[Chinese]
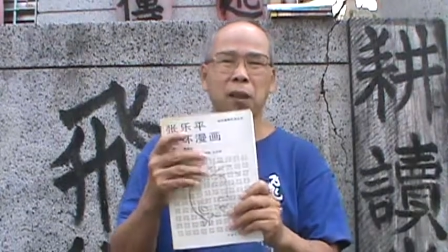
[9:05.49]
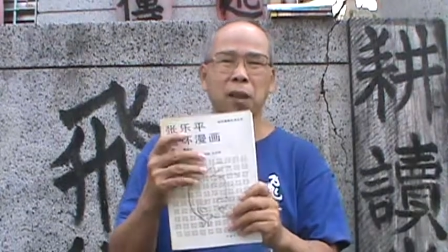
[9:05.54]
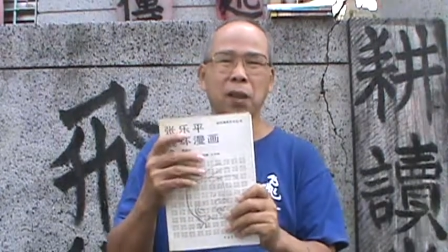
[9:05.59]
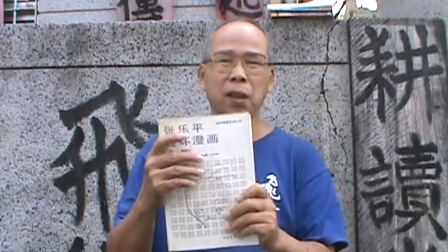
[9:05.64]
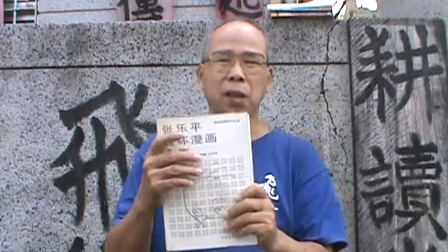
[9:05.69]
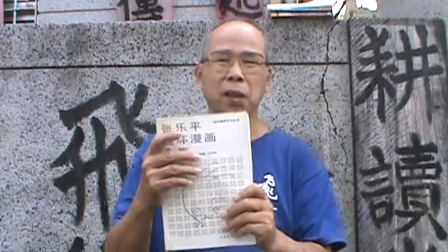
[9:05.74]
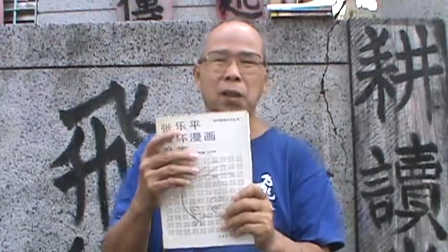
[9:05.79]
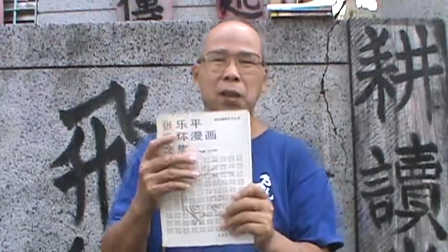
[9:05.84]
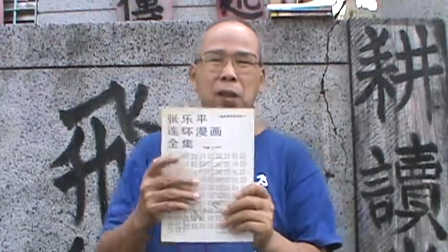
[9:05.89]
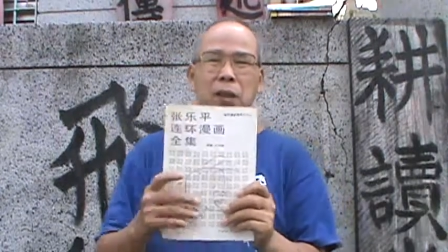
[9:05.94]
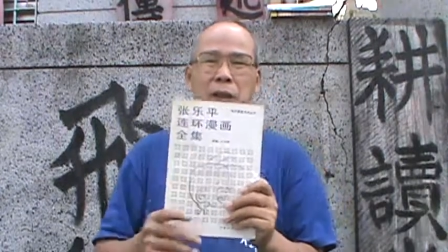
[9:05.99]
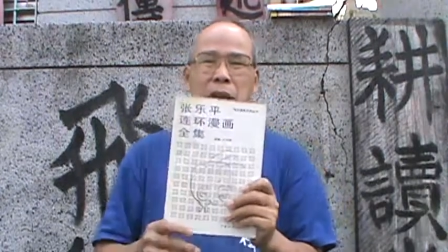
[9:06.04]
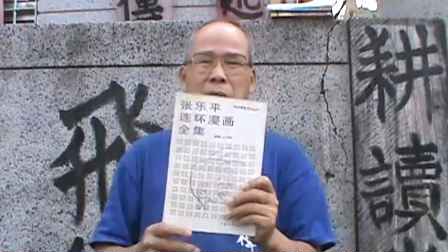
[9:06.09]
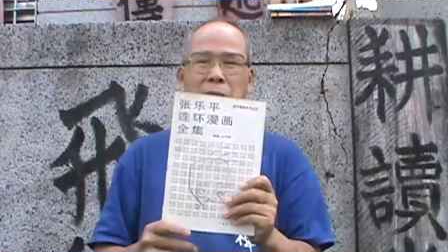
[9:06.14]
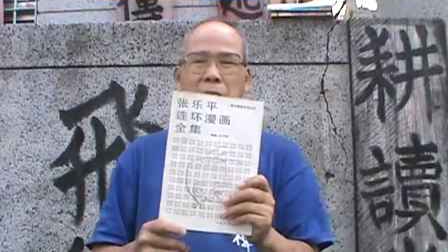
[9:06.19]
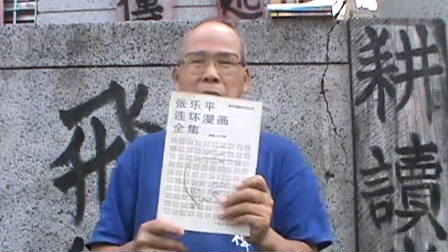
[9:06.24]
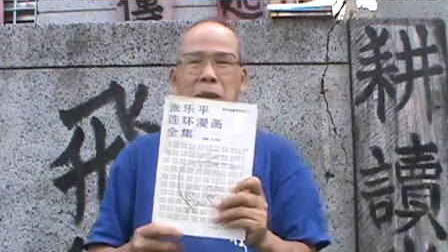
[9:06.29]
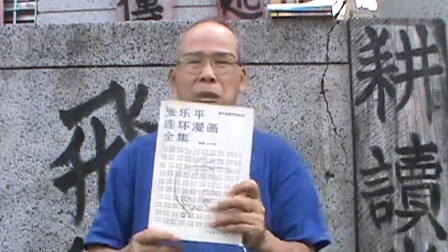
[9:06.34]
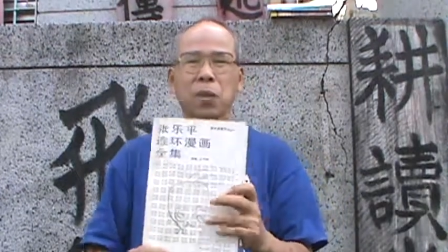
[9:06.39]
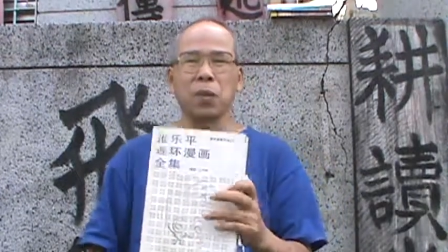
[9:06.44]
啊，
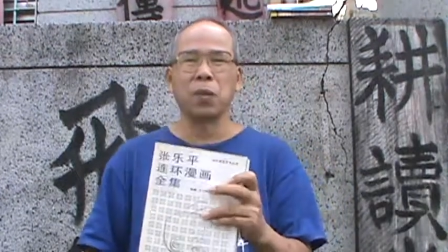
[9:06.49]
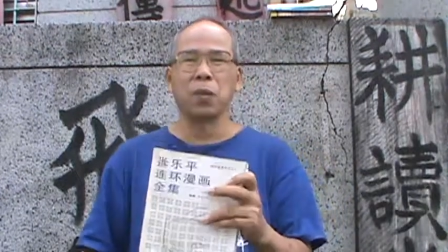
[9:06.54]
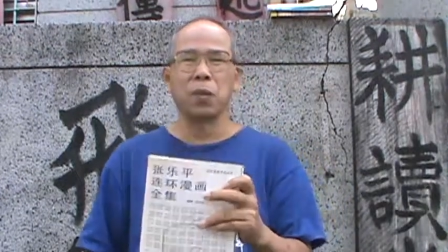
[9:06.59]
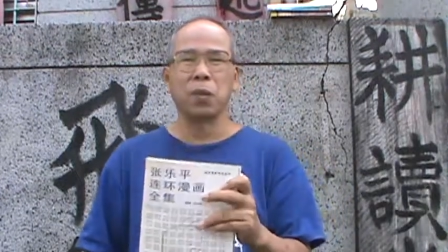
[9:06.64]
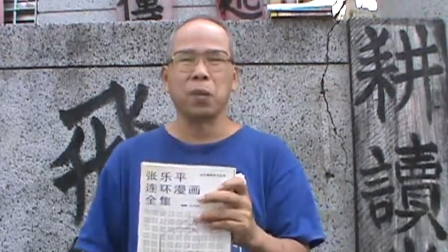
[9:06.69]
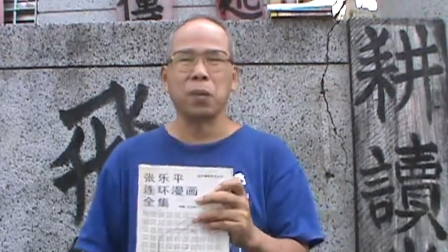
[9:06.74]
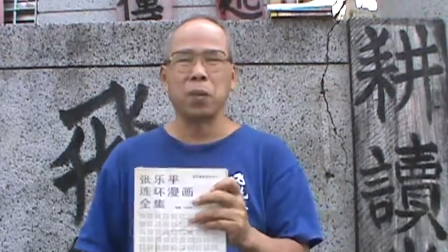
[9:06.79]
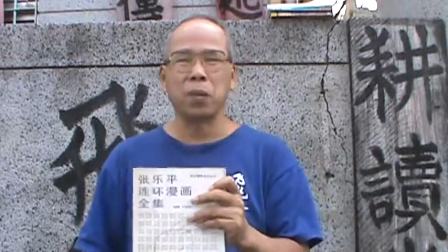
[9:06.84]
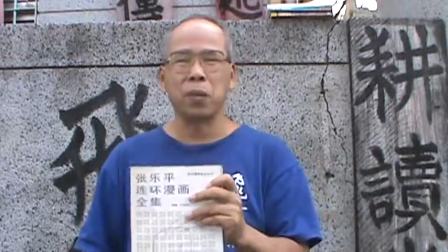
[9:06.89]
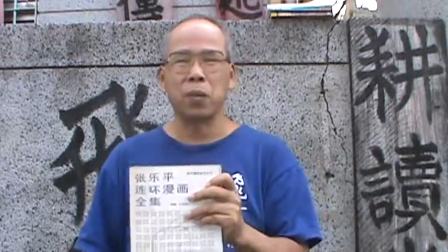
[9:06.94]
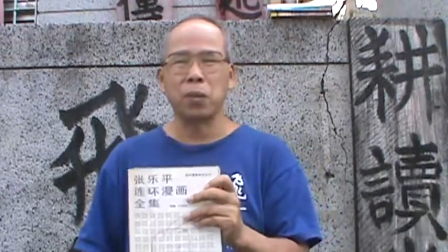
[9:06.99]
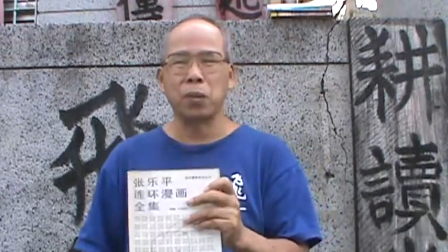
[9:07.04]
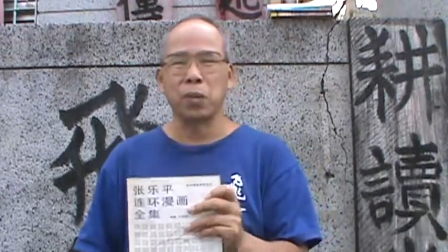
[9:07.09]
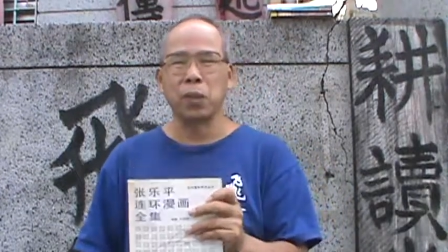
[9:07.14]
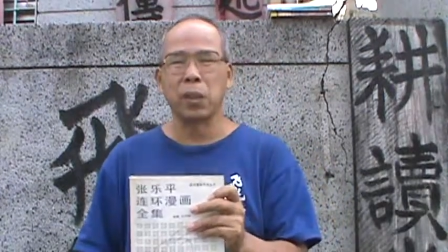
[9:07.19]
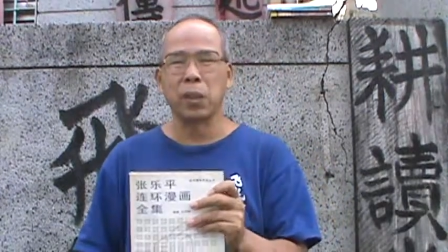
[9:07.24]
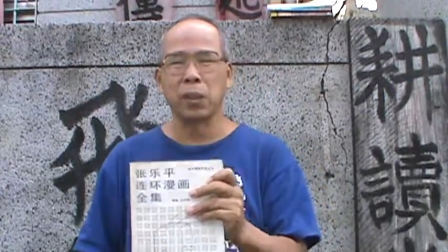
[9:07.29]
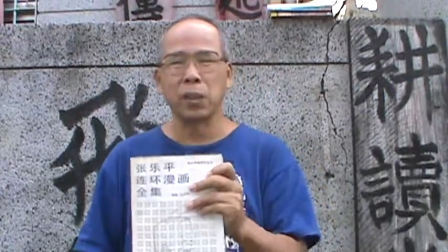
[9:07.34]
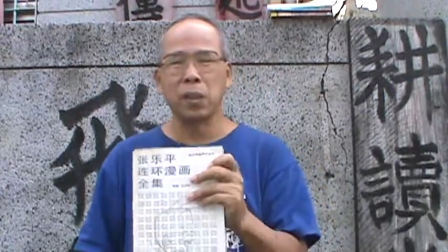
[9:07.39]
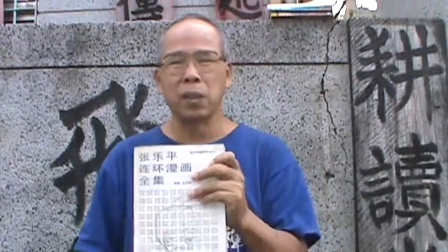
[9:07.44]
在那种
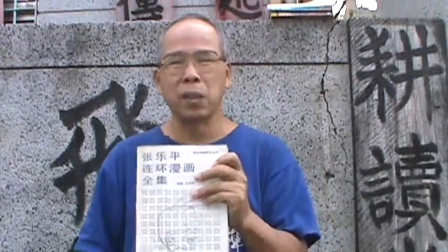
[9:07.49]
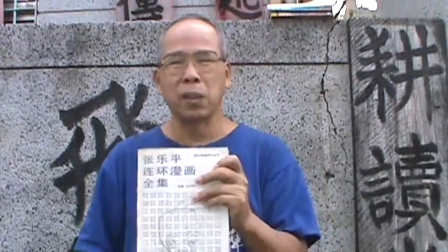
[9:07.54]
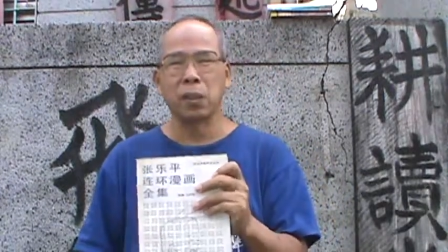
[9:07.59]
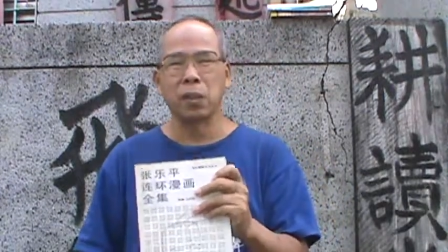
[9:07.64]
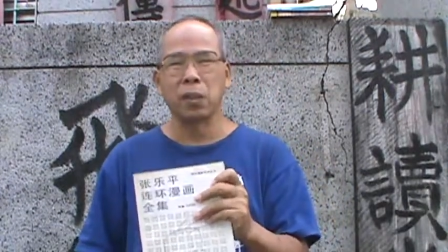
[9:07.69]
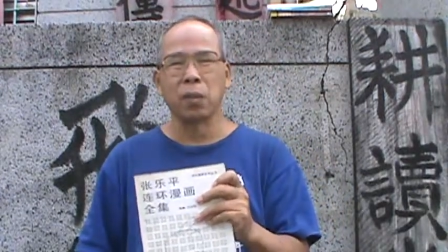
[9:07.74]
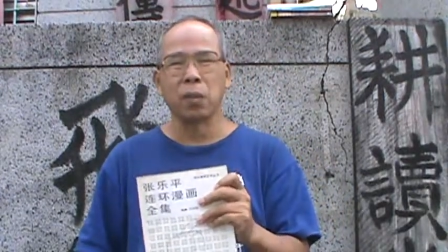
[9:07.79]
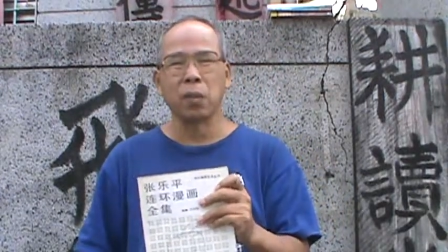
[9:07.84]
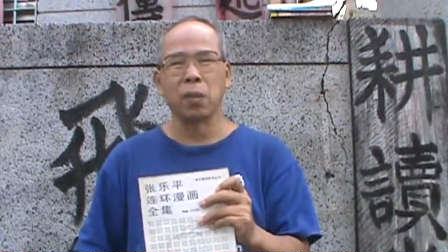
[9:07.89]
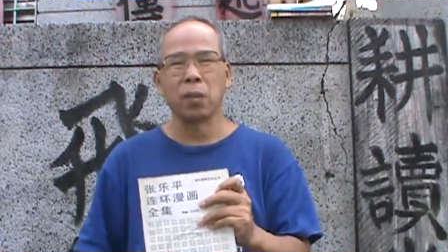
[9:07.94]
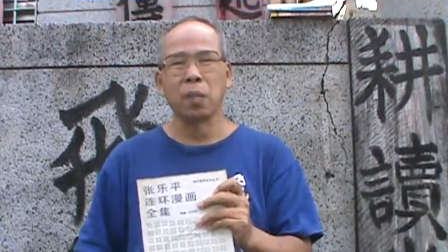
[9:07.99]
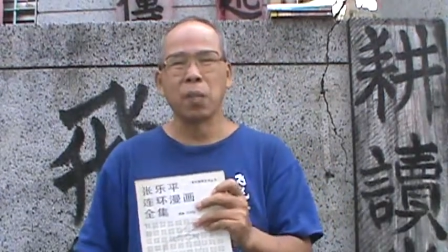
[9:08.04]
血腥、那种